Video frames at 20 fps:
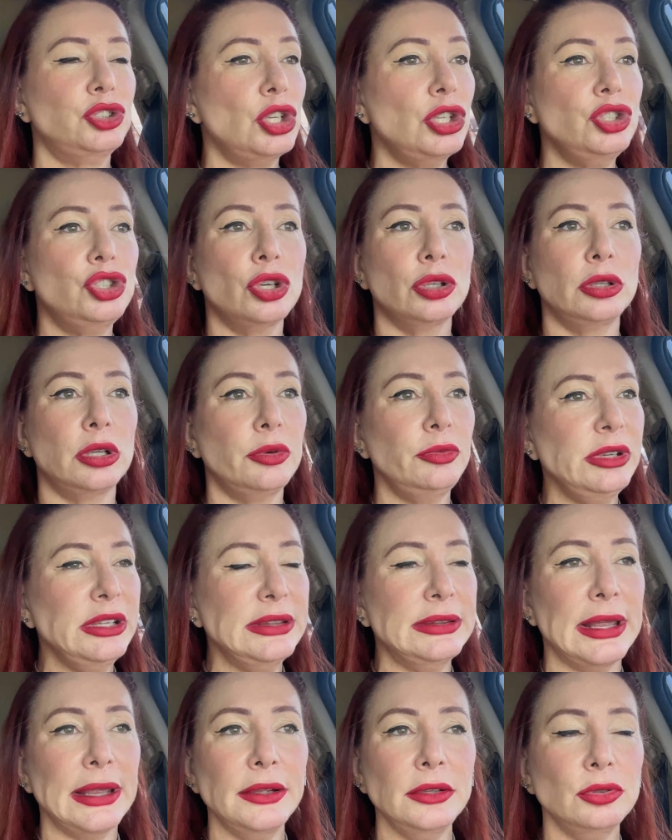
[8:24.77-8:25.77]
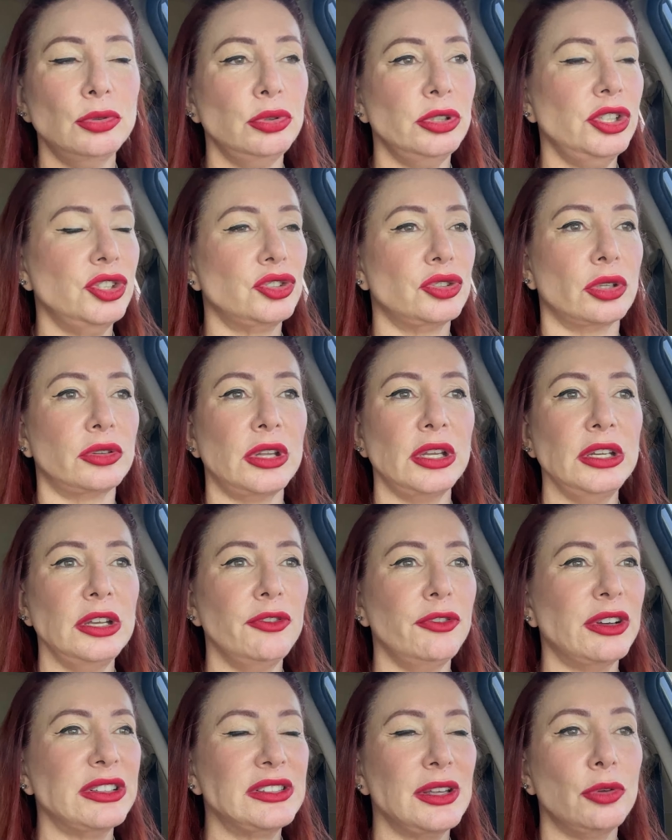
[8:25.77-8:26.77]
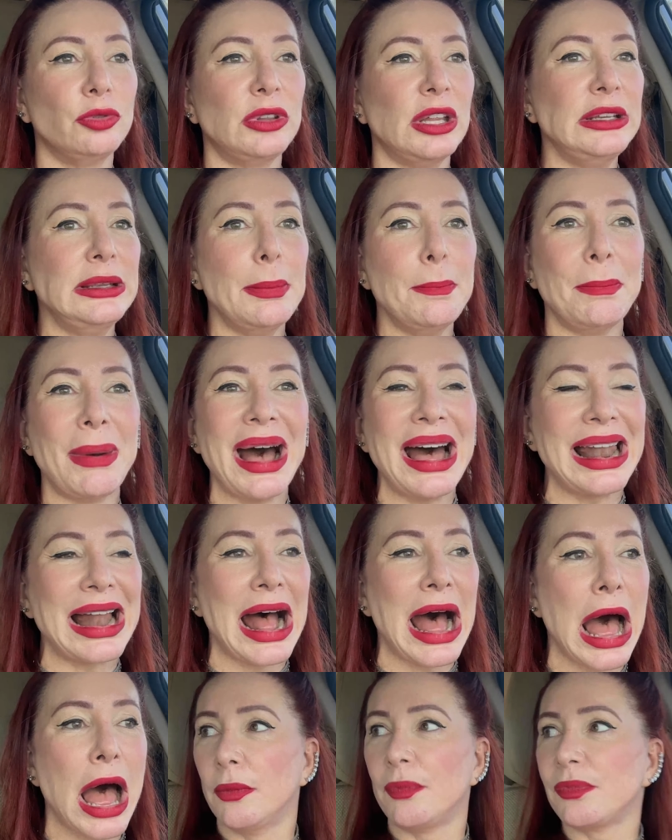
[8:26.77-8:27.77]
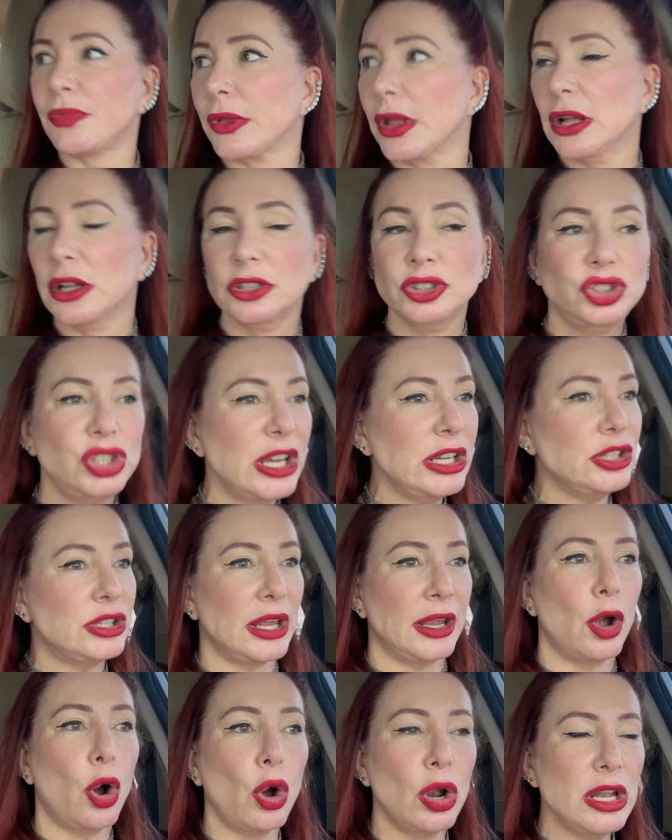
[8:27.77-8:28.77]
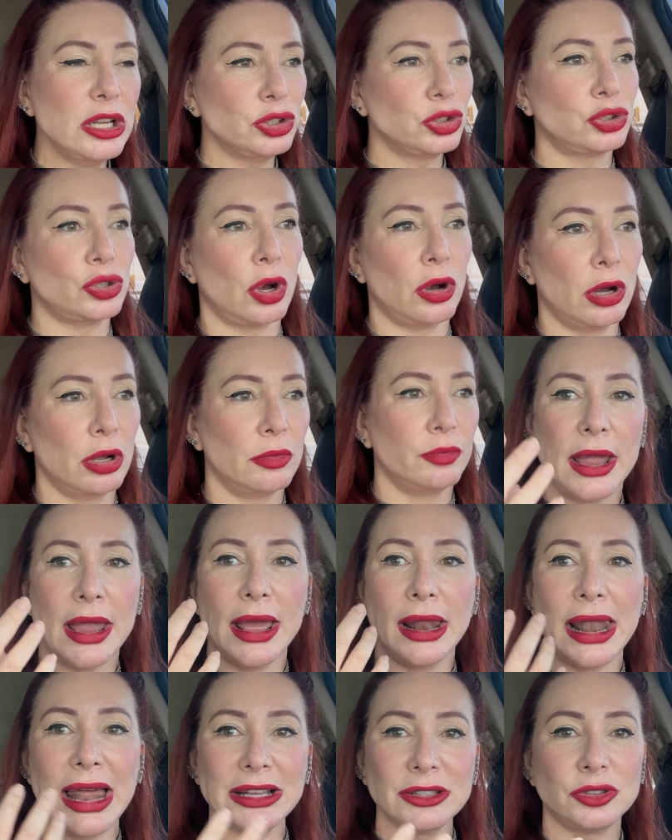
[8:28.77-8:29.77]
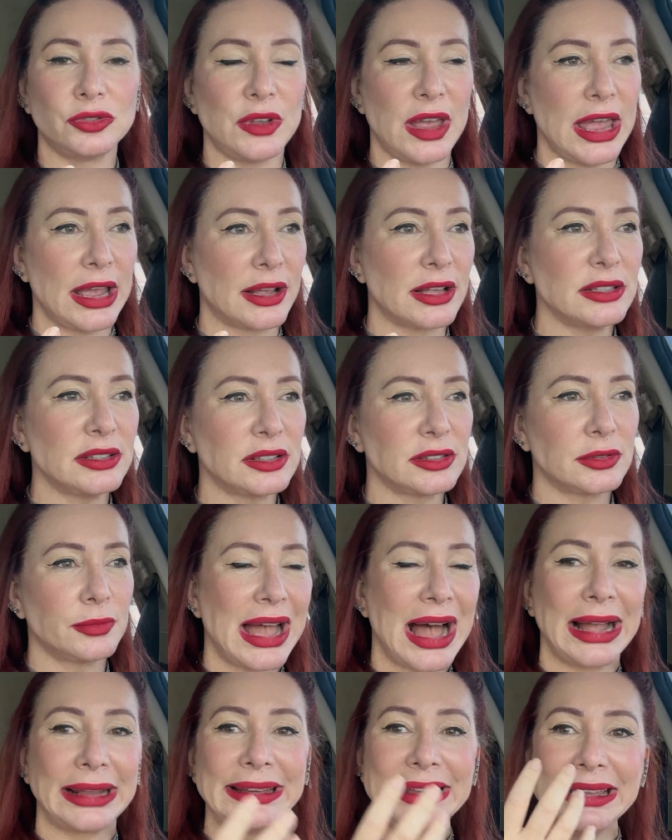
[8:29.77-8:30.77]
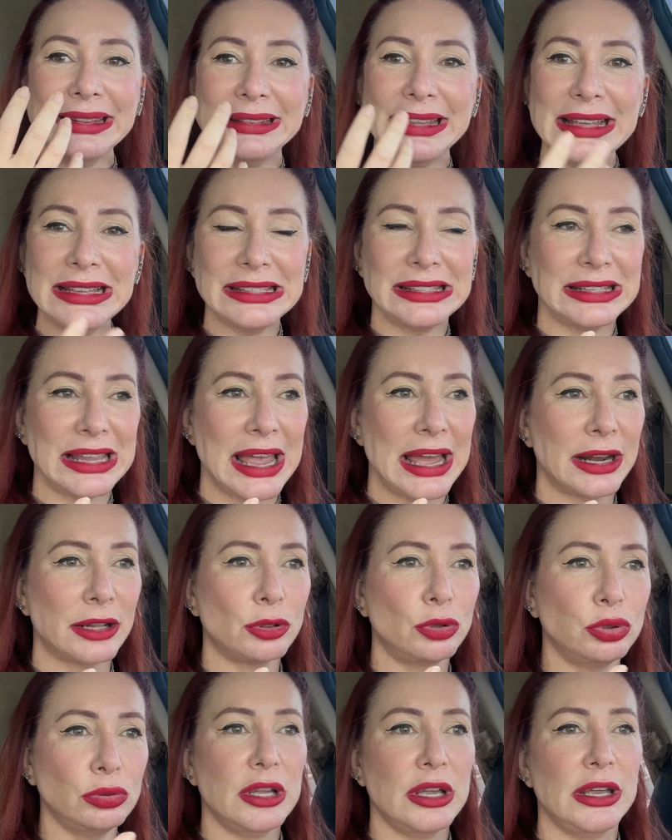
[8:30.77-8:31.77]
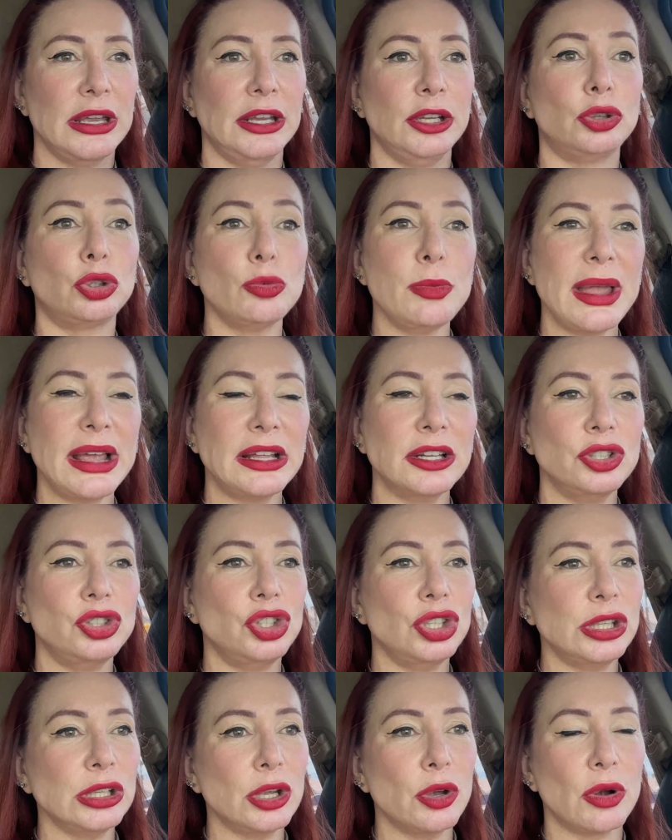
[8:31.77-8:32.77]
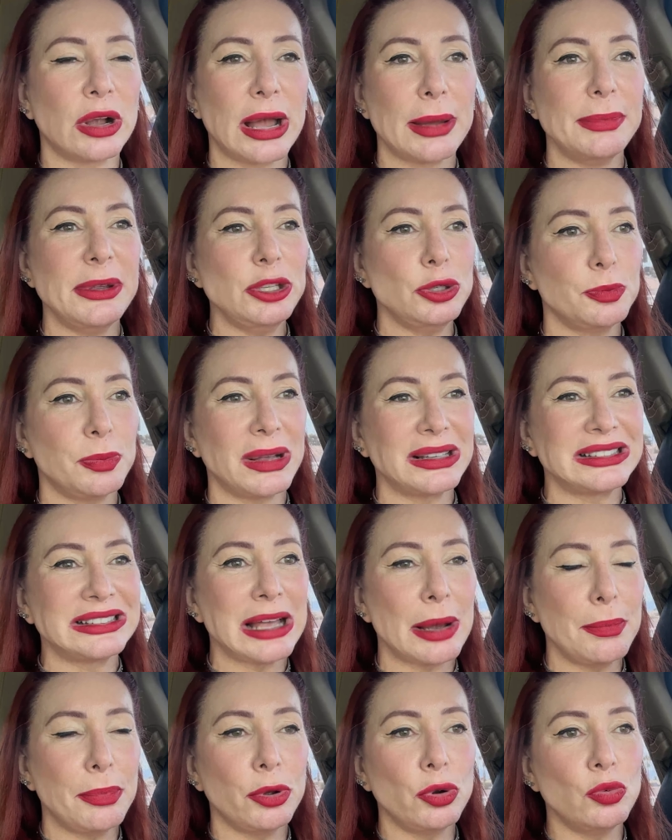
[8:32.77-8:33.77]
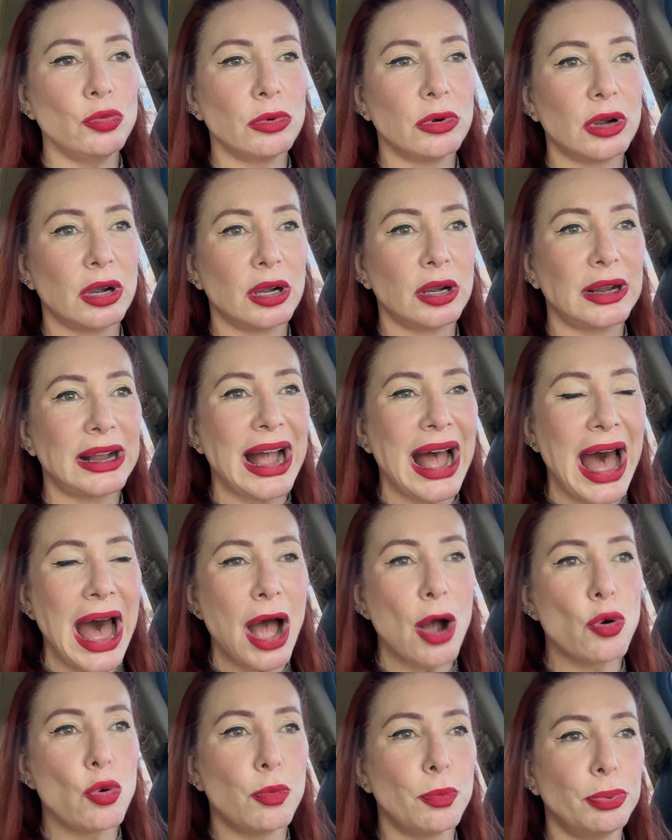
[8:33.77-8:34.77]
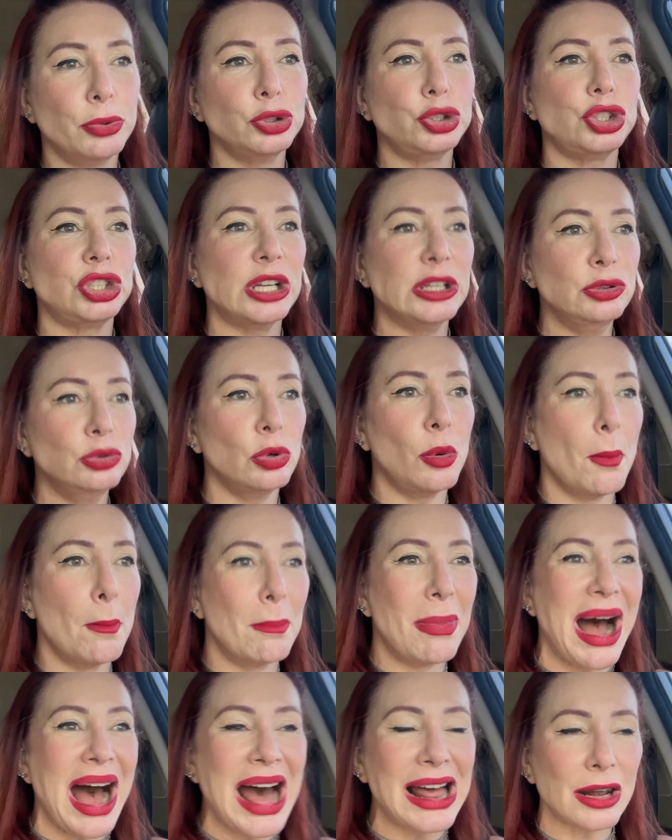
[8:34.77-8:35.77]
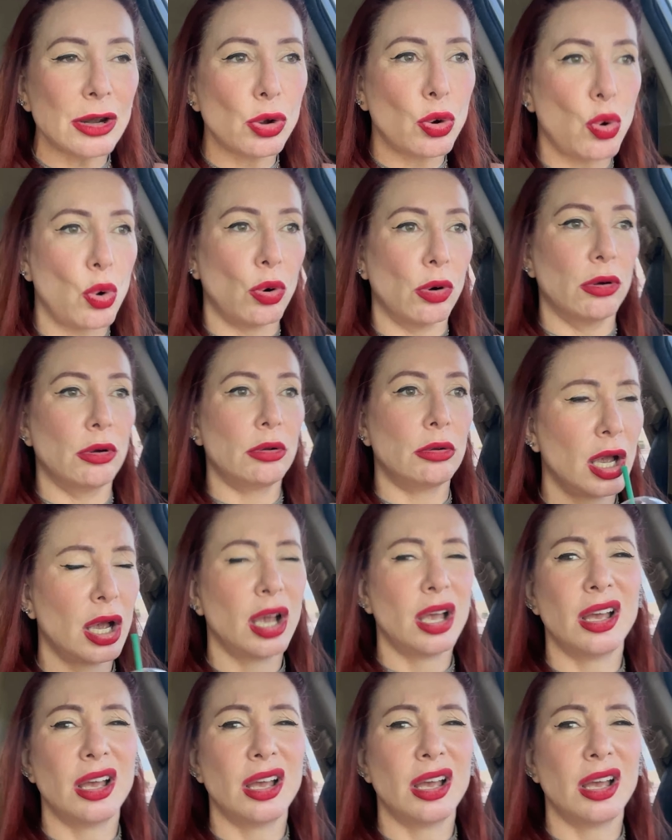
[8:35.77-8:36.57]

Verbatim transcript: Gente, eu não entendo isso. Eu tenho que fazer, eu tenho que parar. Gente, olha só, é Las Vegas, aqui é deserto. E tu me acredita que eu acabei de passar por um carro puxando um barco?